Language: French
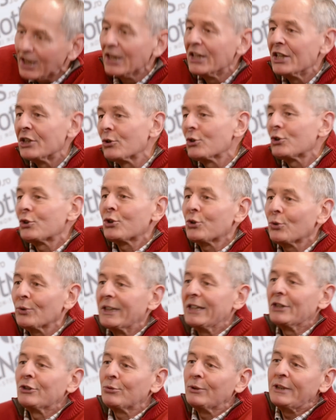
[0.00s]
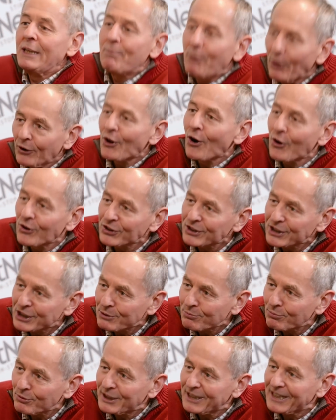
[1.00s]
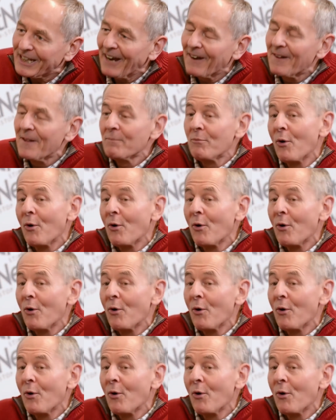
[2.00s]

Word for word: Les autres, ce sont des sous-dépendances, si je puis dire.